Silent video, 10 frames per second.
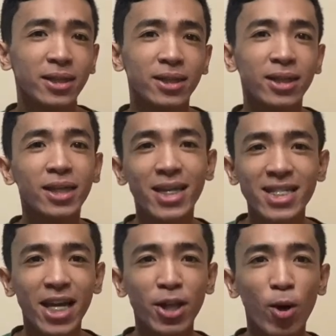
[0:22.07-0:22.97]

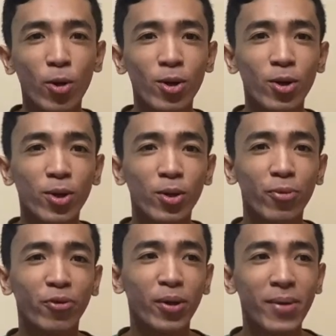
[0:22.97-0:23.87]
nag-decide ako
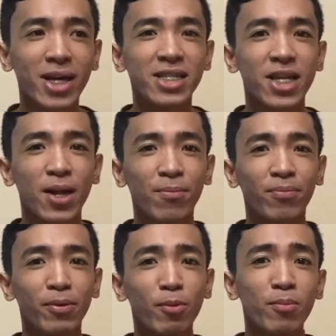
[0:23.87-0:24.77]
for myself
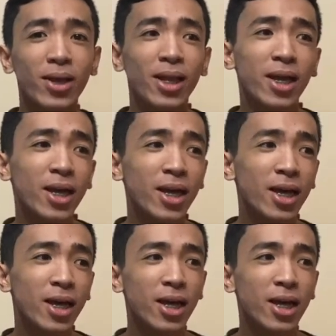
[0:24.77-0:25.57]
na bumili